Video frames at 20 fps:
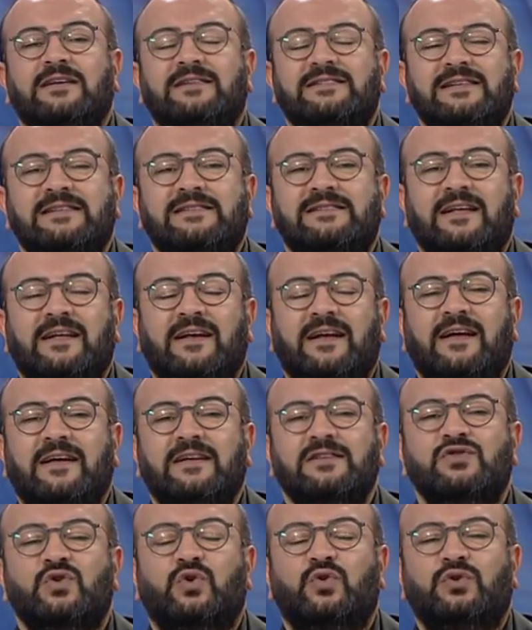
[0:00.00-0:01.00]

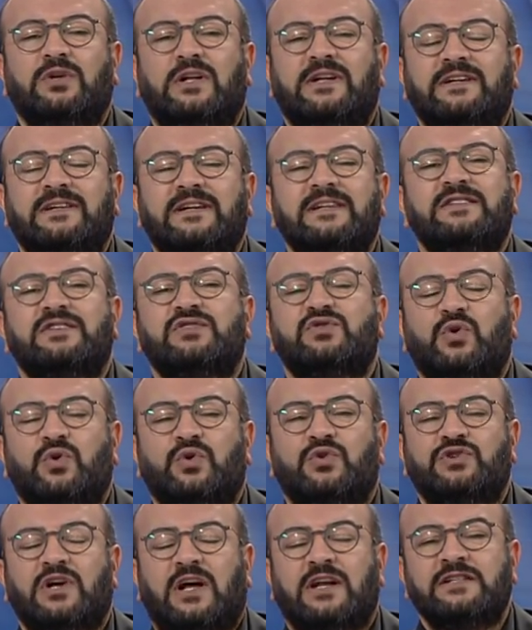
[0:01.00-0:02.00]
sizlere soruları nasıl
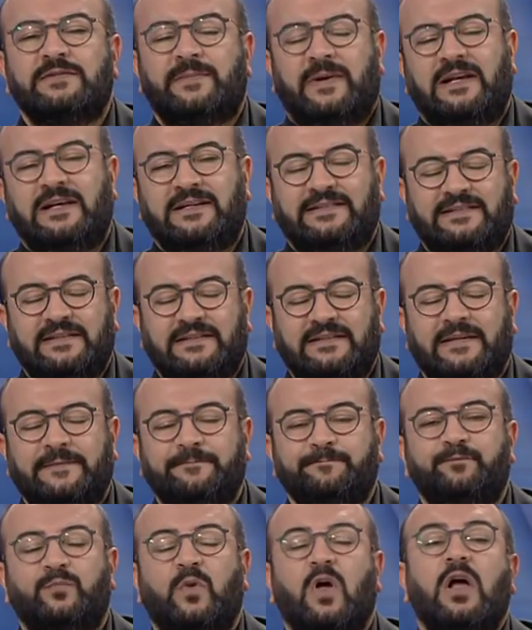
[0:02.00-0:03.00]
soracağınız belirtildi.